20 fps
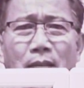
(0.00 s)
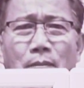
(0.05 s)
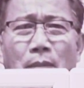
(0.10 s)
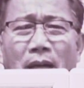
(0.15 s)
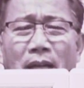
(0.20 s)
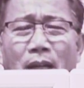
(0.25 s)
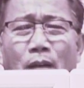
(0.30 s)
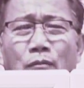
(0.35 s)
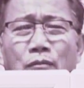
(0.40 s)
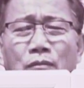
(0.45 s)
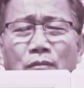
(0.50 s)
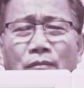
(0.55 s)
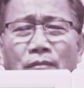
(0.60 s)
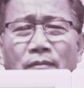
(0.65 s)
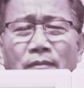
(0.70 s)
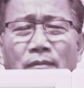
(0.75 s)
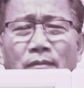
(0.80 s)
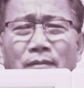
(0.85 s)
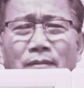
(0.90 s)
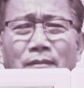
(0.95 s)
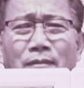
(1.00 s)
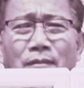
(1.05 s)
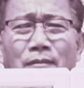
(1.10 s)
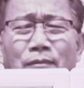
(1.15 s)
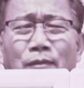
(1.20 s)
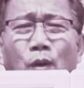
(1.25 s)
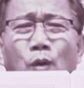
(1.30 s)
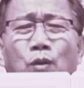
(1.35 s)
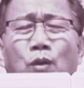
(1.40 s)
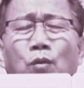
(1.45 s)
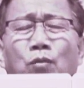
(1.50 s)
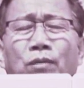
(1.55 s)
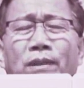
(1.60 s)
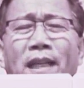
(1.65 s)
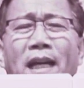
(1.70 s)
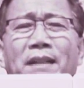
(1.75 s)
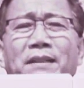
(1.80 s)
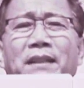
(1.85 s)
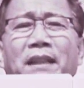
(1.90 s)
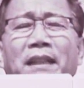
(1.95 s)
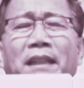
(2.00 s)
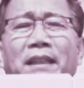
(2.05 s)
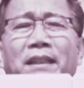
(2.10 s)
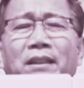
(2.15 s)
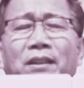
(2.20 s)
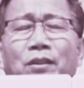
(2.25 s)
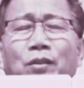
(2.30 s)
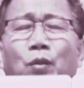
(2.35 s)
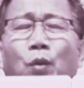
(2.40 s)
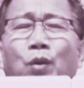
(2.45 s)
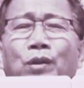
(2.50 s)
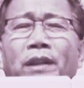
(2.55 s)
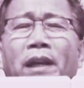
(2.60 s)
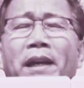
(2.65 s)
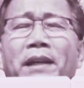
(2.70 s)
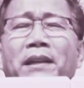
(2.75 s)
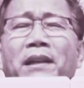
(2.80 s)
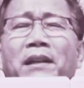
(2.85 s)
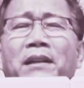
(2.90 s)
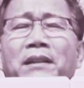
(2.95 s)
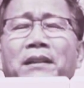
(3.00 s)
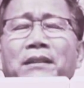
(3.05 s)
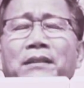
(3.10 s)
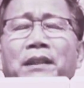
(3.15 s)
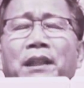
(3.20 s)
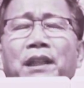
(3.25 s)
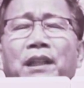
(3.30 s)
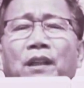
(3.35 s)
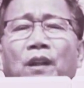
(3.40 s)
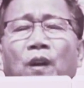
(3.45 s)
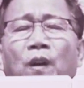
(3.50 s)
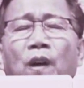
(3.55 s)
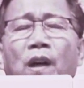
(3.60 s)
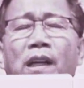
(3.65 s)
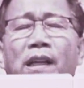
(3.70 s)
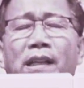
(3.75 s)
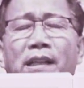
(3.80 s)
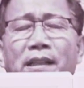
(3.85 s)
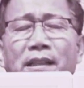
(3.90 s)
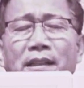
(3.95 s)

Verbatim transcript: bài học vô cùng giá trị của thế giới thiên loại